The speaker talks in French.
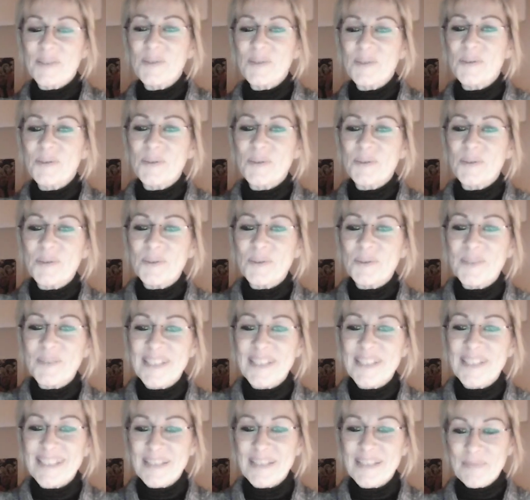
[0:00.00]
Coucou
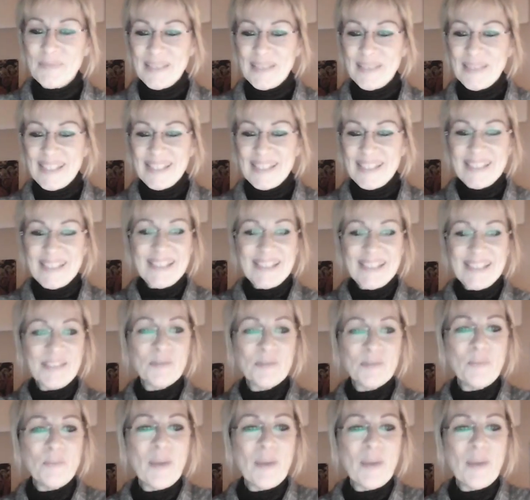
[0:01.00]
les amis,
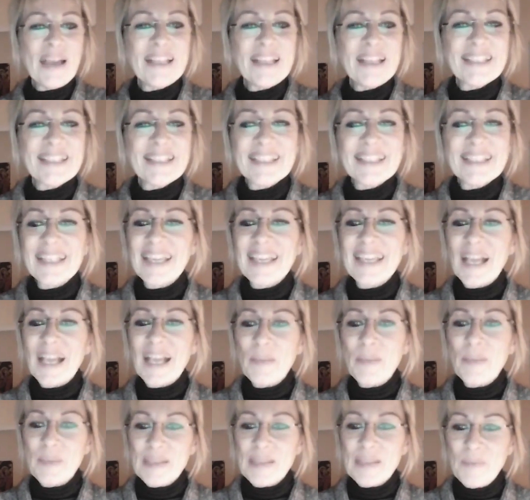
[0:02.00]
je passe très
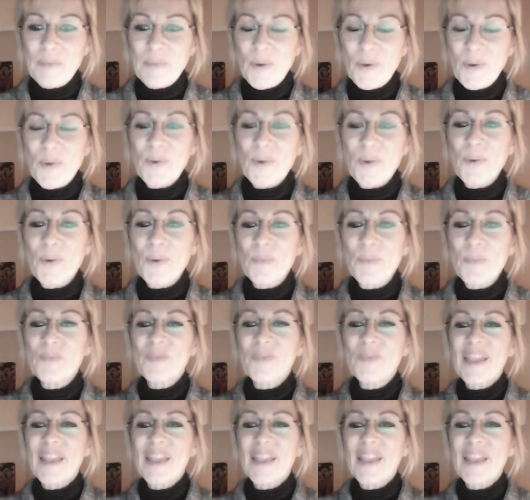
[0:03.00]
rapidement